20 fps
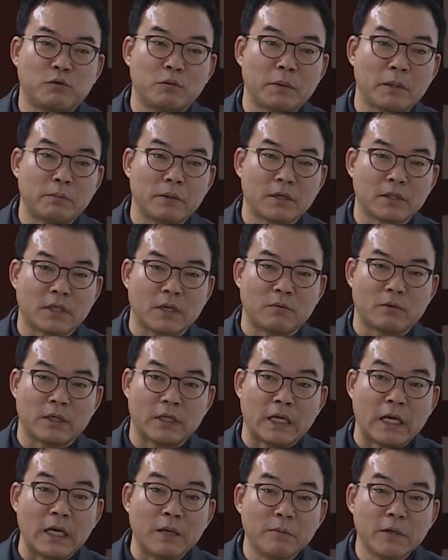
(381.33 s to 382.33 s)
부패병
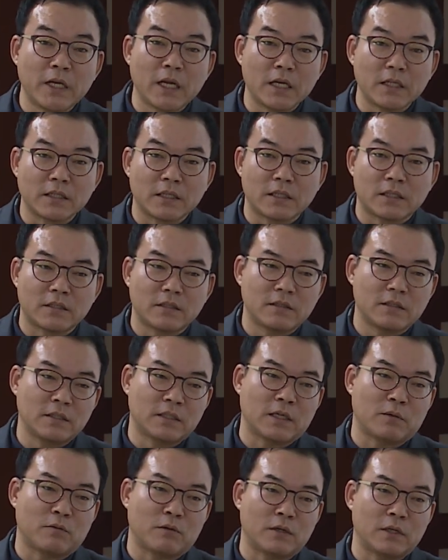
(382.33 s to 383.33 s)
때문에 예민해져
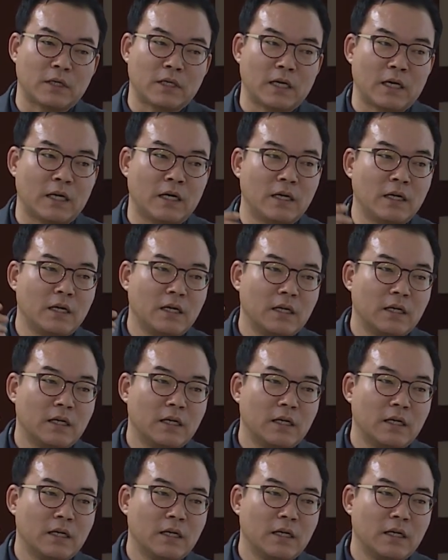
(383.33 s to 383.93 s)
있다 보니까